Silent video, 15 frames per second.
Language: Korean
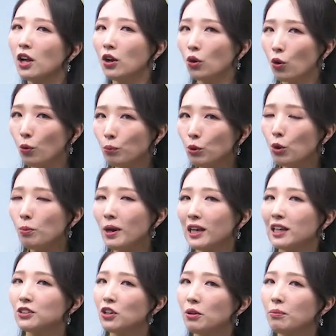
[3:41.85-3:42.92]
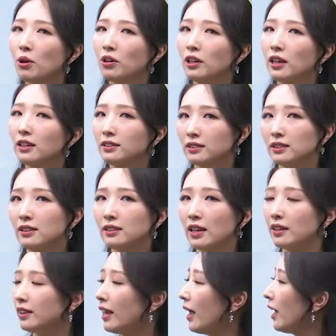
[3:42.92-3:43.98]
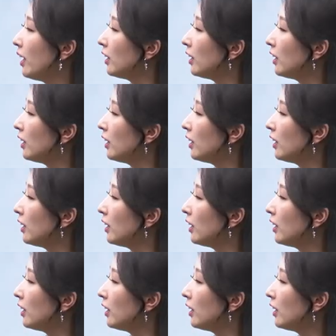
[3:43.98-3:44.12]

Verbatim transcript: 꼼꼼하게 설명을 해드릴 텐데